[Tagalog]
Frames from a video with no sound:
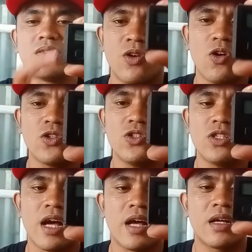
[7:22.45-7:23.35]
Yung audio
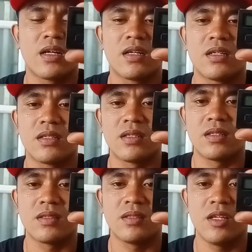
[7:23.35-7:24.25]
niya
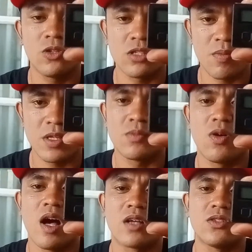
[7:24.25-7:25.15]
dito sa
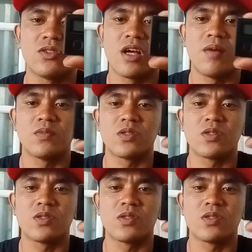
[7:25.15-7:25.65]
mismong action cam.